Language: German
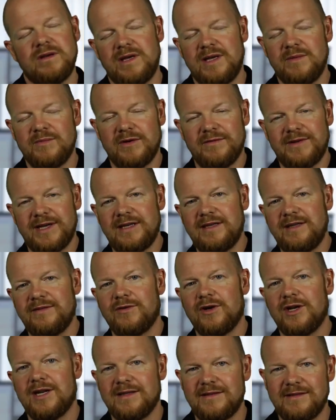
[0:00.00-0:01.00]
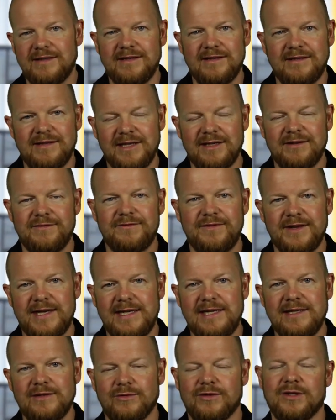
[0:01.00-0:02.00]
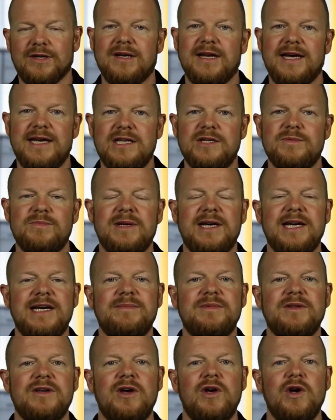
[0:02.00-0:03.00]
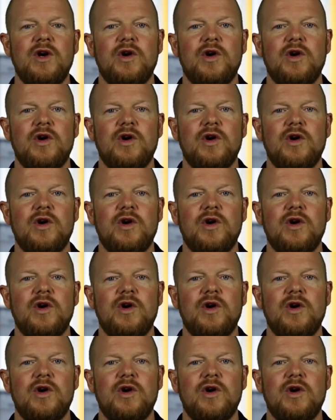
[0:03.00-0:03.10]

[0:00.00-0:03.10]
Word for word: Immer wenn die Volatilität fällt oder gleich bleibt